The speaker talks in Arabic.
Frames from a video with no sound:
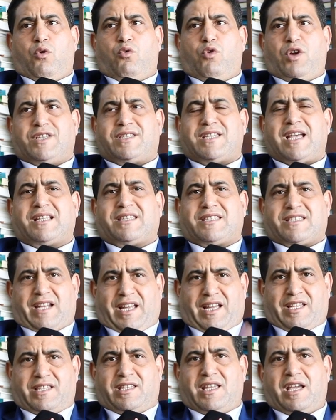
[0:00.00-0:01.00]
وحتى
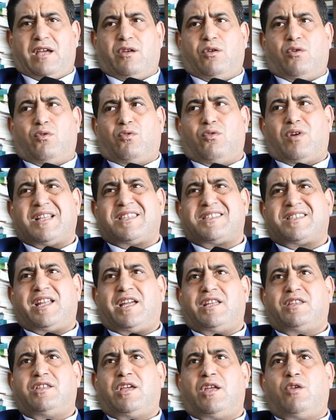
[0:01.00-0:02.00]
التصريح ديالو
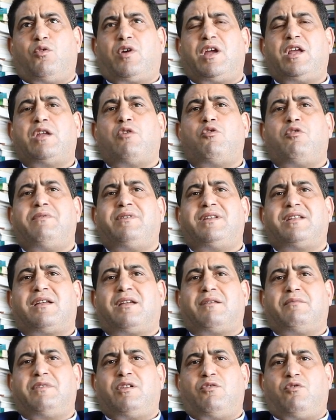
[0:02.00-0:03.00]
التصريح ديالو غير نوع من
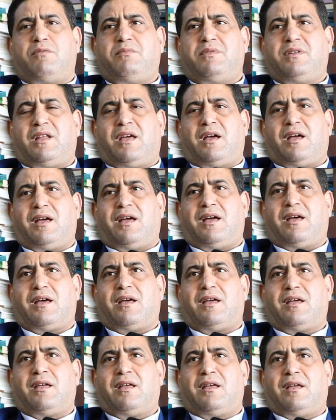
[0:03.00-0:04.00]
نوع من
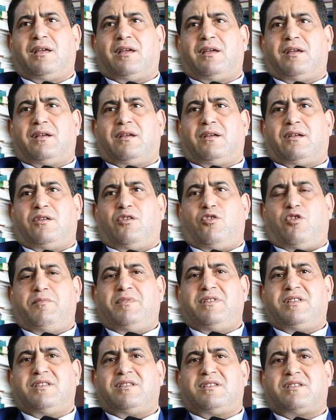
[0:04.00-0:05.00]
نوع
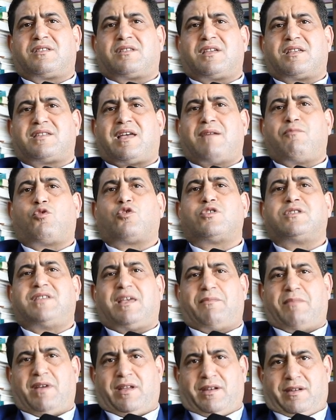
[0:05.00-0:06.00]
من تسابق
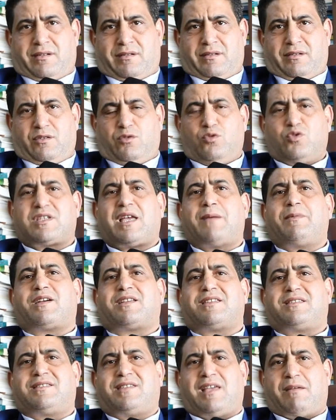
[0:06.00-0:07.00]
الزمن
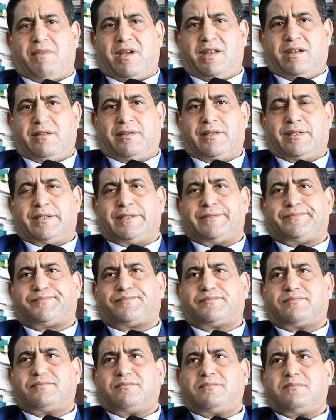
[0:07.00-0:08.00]
يسابق الزمن
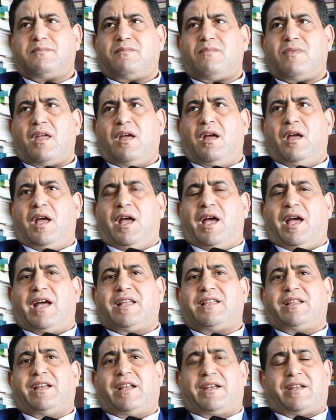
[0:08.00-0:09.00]

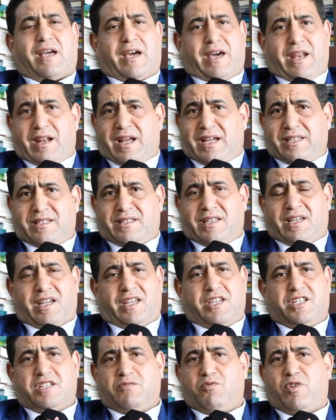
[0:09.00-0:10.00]
حتى لان قرار قاضي
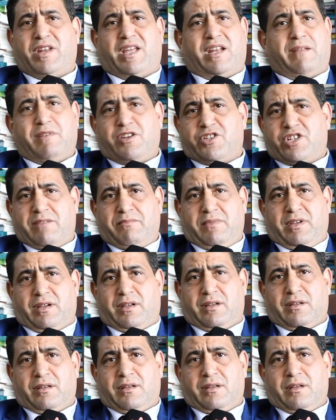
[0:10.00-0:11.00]
التحقيق يجب ان يعلم
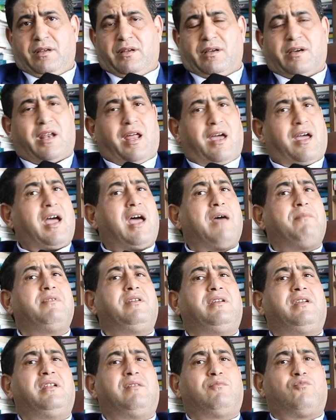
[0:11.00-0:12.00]
الجميع راه
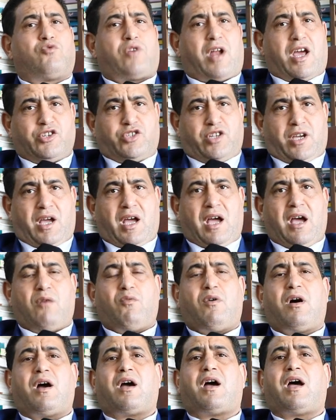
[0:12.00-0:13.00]
قابل للمراجعه
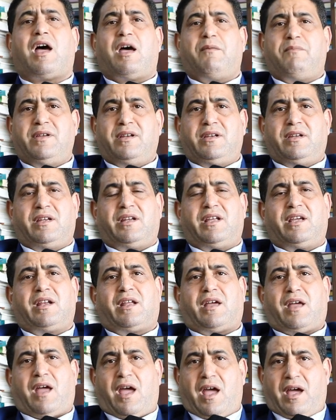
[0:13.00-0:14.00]
وقابل
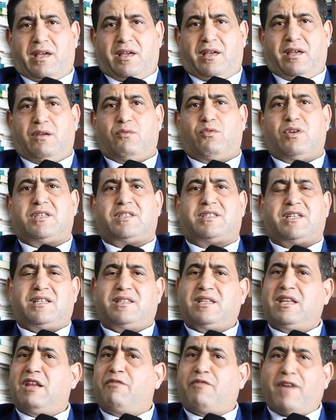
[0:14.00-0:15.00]
للالغاء
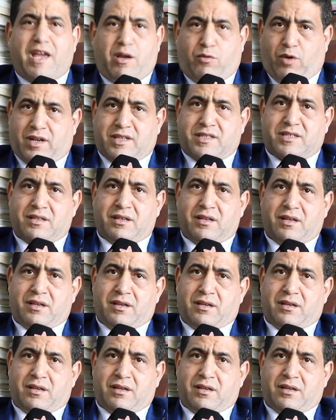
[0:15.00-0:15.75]
والتعديل في اي وقت